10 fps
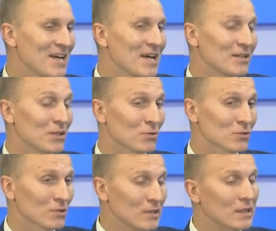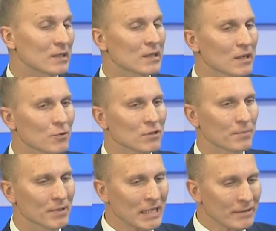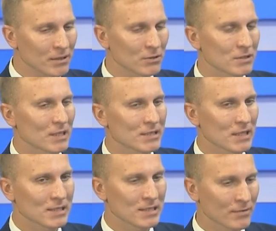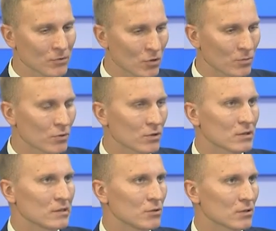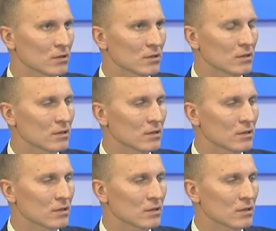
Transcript: не то, что нет, это работа плановая, то есть основной упор идет э,